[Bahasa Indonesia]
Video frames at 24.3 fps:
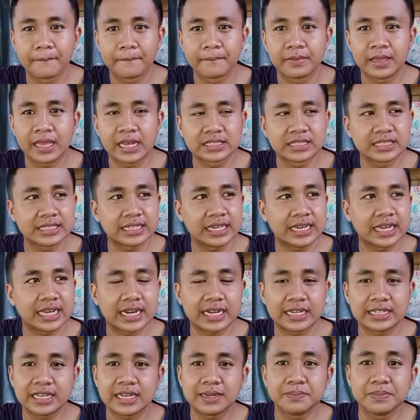yang
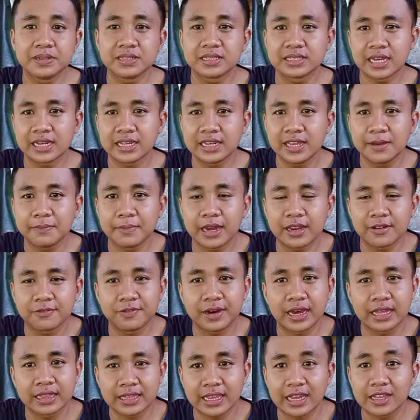sekiranya bisa
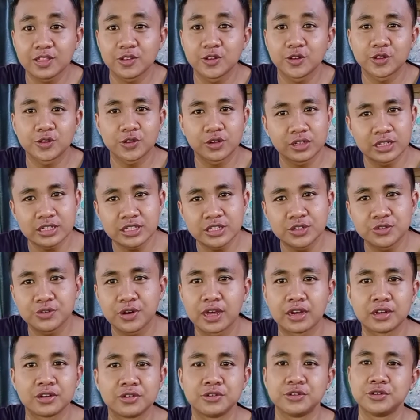dimanfaatkan untuk
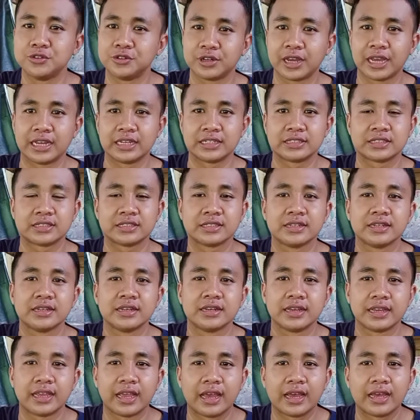dijual dulu guys
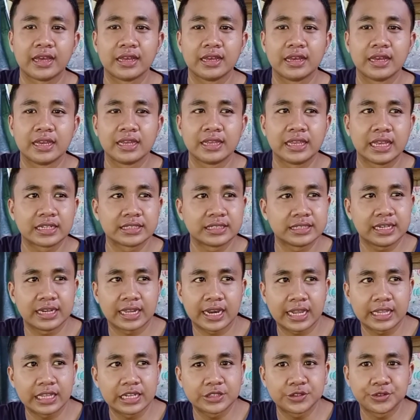ya yang
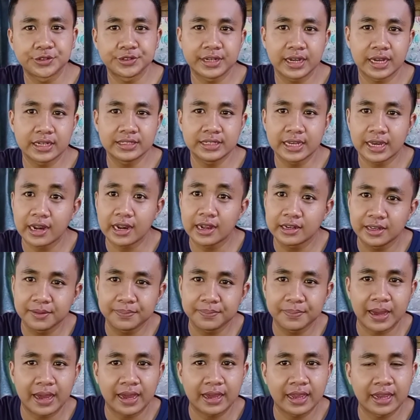sekiranya sudah jarang
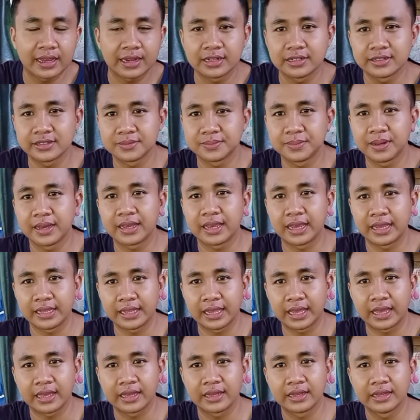dipakai dan
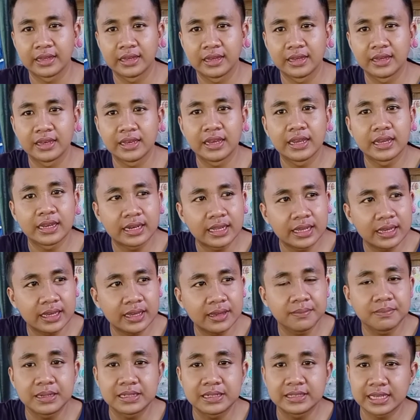sebagainya ini
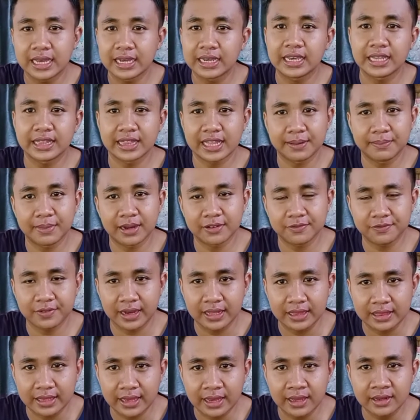bisa kita
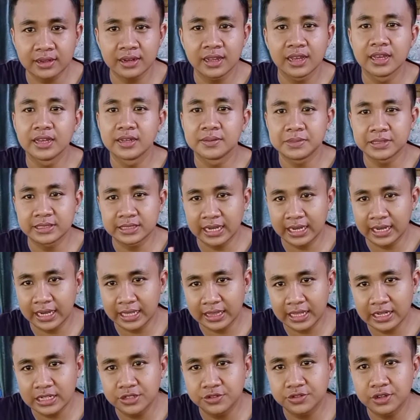manfaatkan bisa
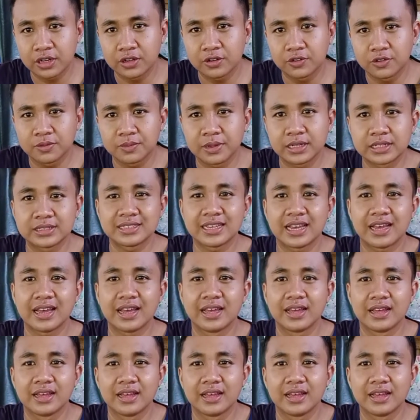kita jual dulu masa